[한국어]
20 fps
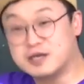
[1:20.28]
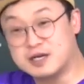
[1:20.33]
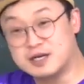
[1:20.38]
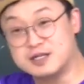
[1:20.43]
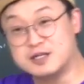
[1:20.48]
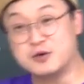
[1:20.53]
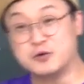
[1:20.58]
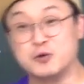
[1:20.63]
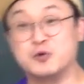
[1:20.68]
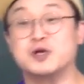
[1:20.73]
역할을
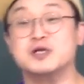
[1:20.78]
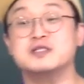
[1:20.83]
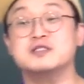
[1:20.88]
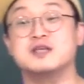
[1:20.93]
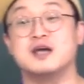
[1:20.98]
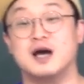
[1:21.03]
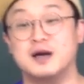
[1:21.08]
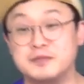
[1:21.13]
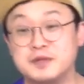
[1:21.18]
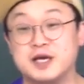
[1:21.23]
한다고. 여기까지
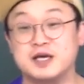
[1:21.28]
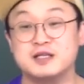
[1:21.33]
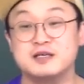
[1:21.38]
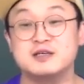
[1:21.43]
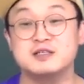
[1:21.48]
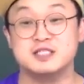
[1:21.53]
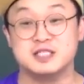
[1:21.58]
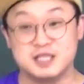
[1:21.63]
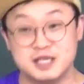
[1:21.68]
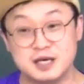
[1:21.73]
그냥 암기하는
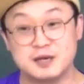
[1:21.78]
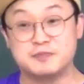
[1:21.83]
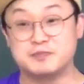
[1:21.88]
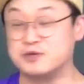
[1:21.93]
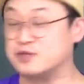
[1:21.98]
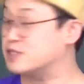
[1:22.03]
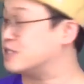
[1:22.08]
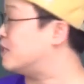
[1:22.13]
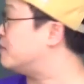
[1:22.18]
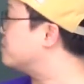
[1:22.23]
거지. 이해
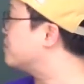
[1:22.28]
플러스